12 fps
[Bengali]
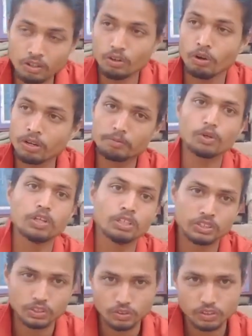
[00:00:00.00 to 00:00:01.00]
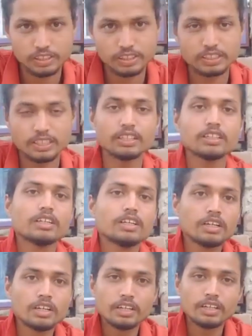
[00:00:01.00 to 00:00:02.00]
অ্যাম্বুলেন্স করে নিয়ে
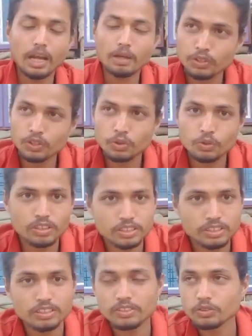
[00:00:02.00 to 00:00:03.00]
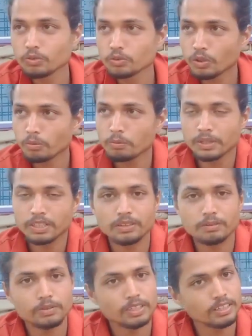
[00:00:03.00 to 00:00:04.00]
ডাইমোটে ঢুকেছে সবাই বেটে
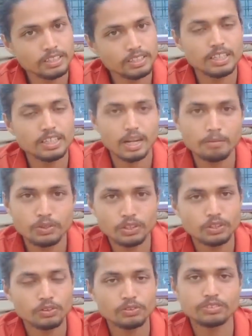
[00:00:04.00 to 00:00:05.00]
রেখেছে আর আমিও তখন